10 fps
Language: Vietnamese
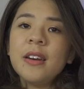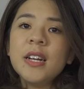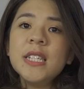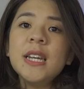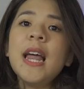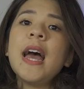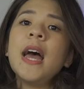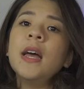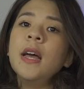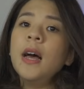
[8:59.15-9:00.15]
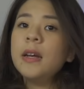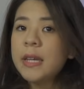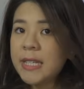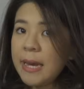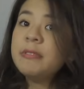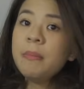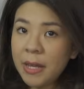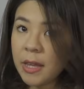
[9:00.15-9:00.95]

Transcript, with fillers: đó chính là ghi chép trên máy